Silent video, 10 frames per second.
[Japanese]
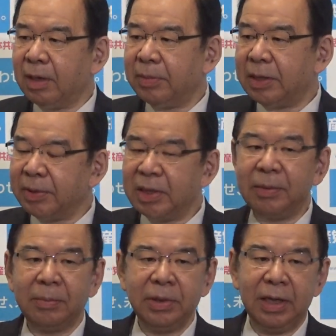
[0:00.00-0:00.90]
さまざ
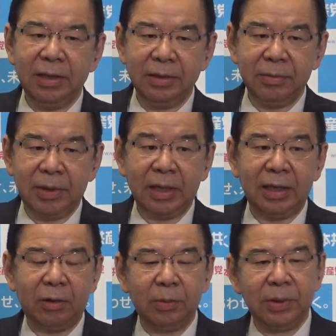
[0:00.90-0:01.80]
まな分野にわたっ
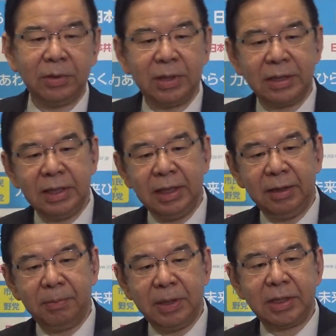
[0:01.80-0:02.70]
て国民の暮らしに
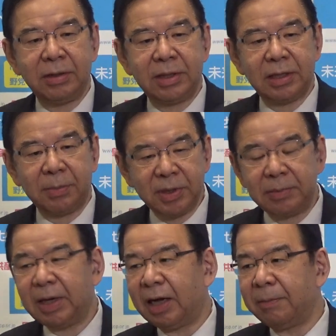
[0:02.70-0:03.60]
密着したさまざ
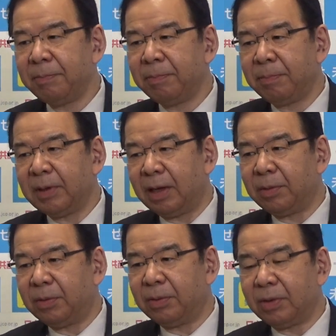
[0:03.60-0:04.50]
まなあ
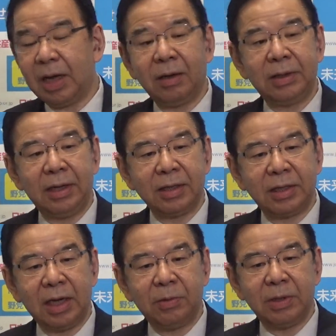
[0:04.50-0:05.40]
の科学的な
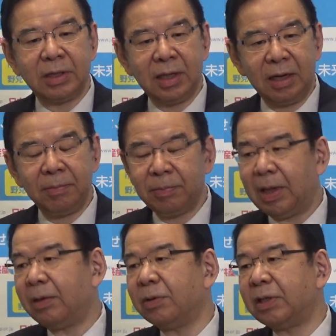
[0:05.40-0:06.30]
知見をですね
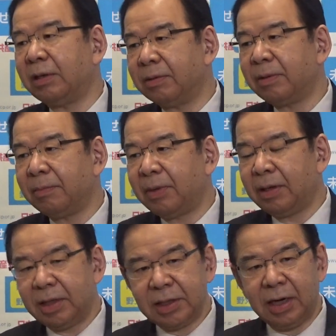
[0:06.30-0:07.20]
提供している
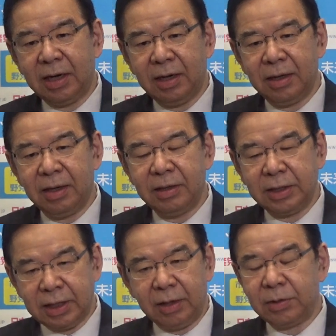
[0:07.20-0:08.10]
ですから
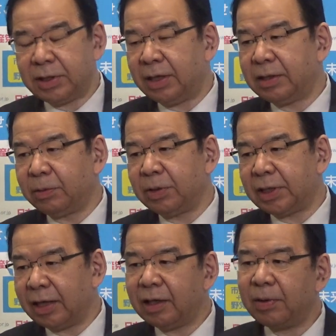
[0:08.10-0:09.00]
しっかりとして仕事を
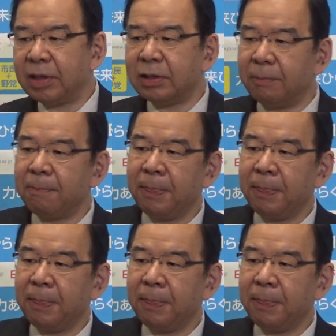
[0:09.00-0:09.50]
されてるわけですよ